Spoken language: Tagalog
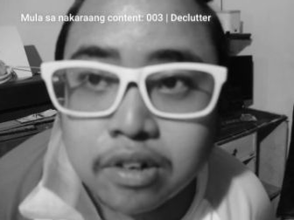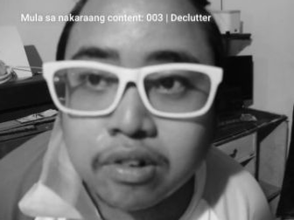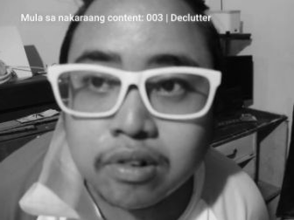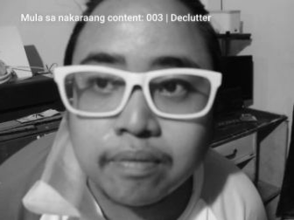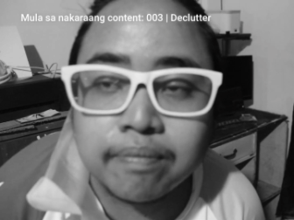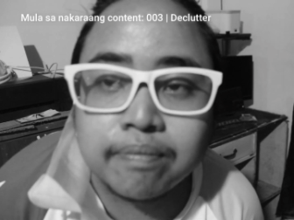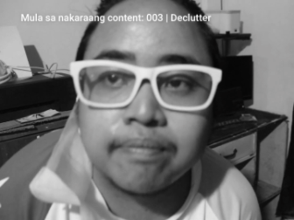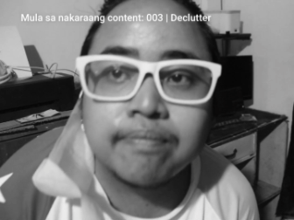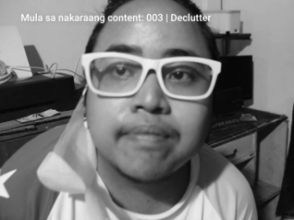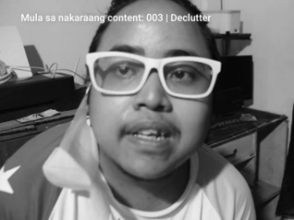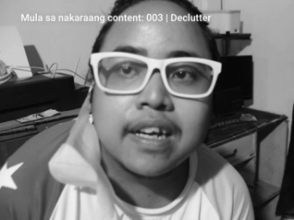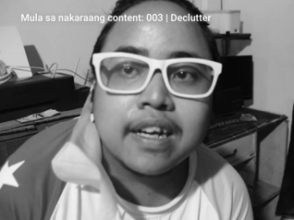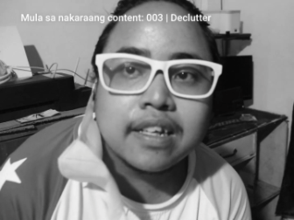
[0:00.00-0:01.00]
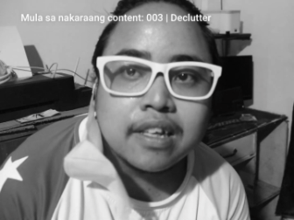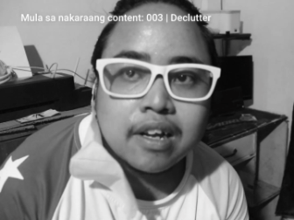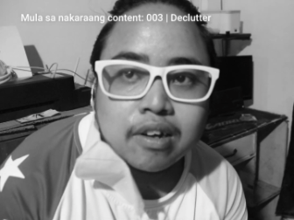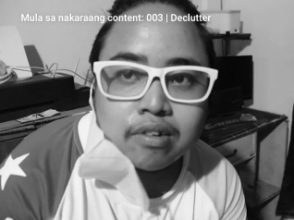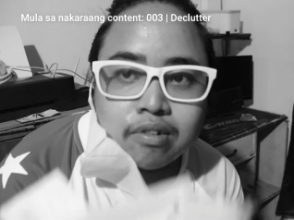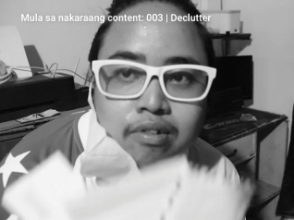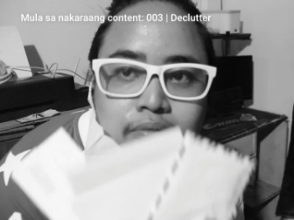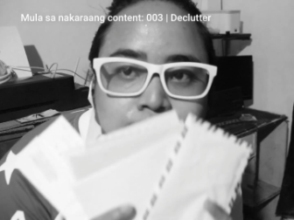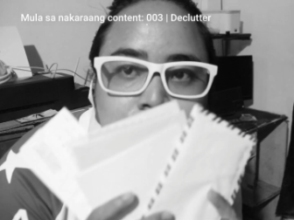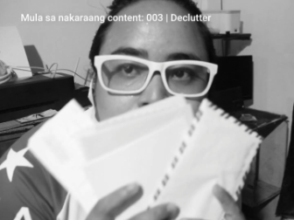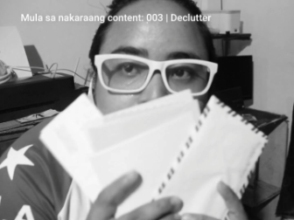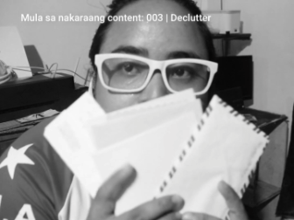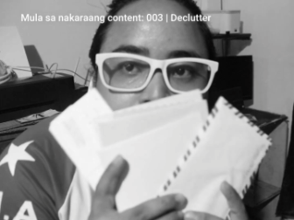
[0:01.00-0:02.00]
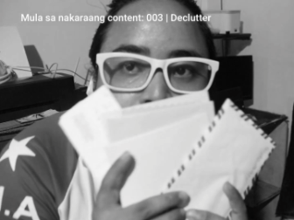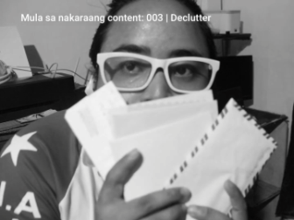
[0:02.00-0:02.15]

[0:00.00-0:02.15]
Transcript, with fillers: ako, may nakita ako mga